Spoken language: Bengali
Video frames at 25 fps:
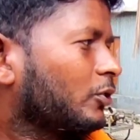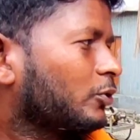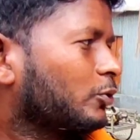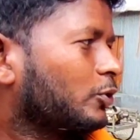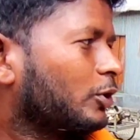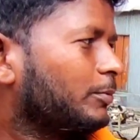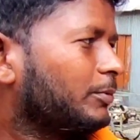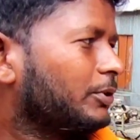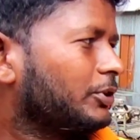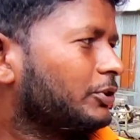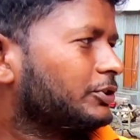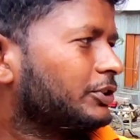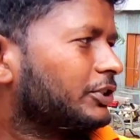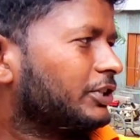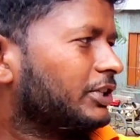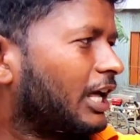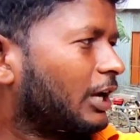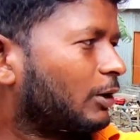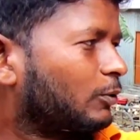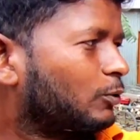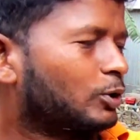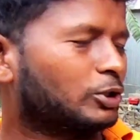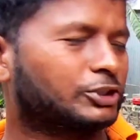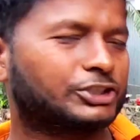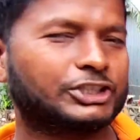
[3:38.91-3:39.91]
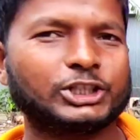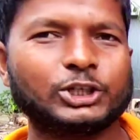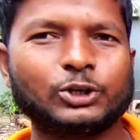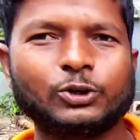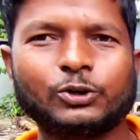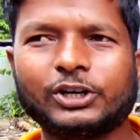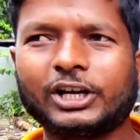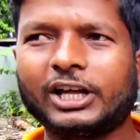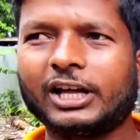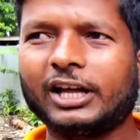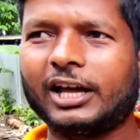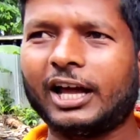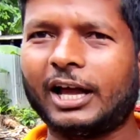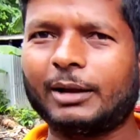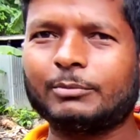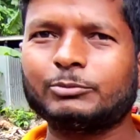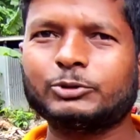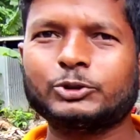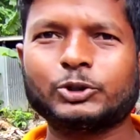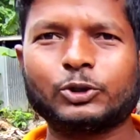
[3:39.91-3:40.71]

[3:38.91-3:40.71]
তবে যে নাকল ছিল না আমি হ্যাঁ।